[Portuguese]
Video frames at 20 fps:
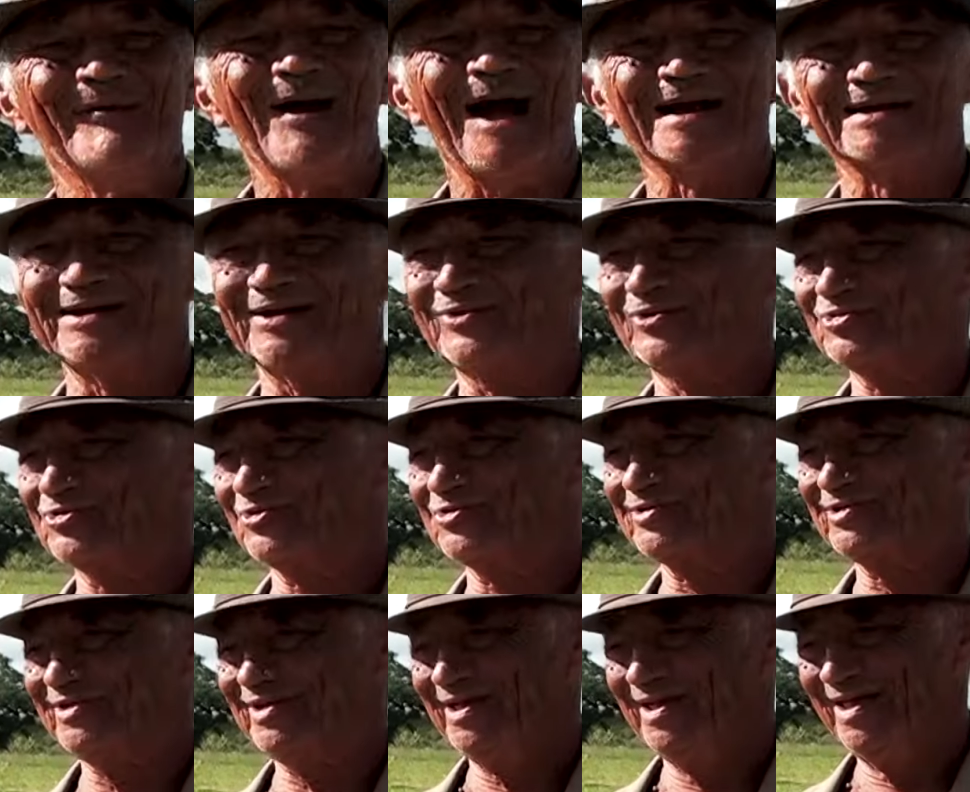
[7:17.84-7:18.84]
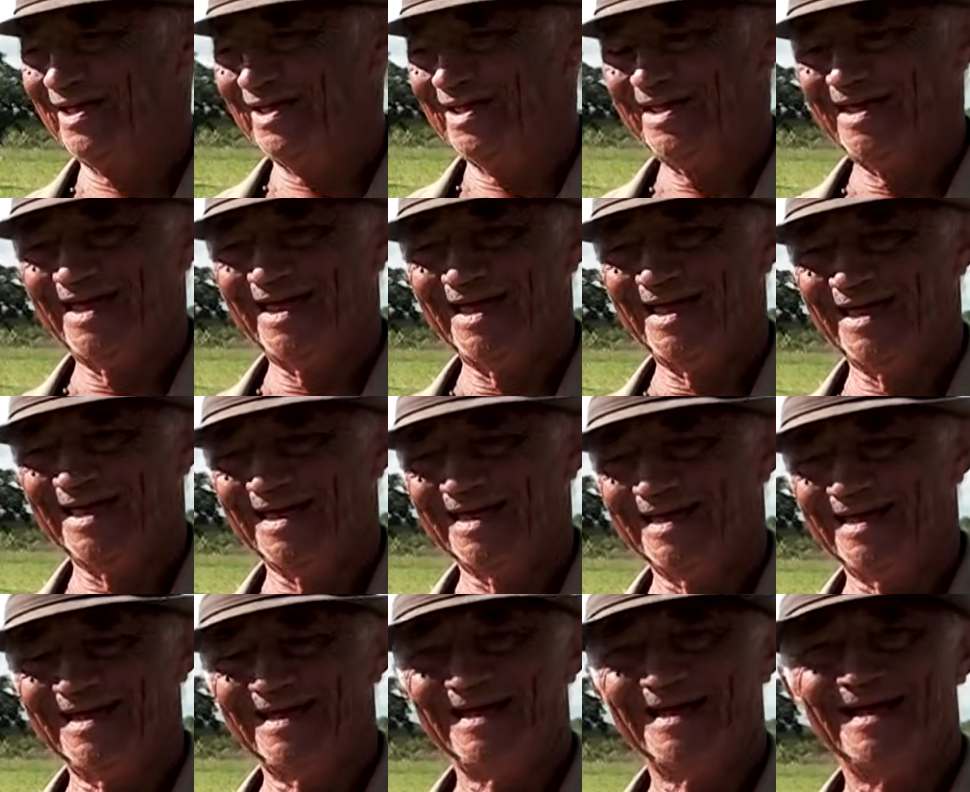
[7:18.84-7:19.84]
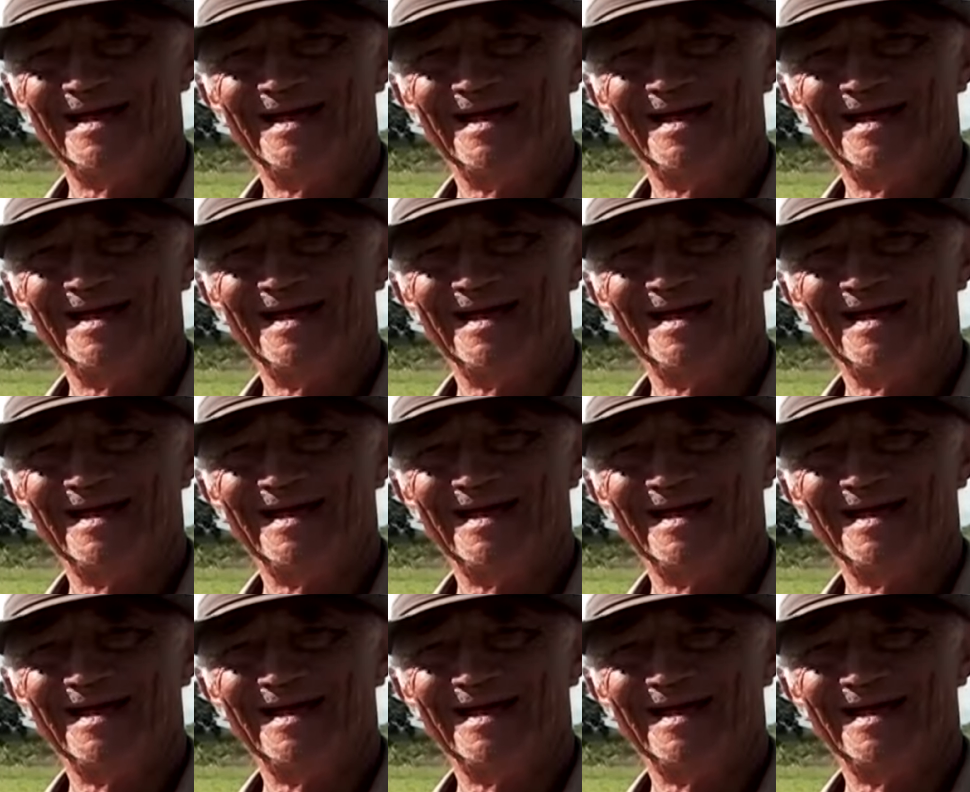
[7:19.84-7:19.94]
É, o, o homem do campo, é. quando vê a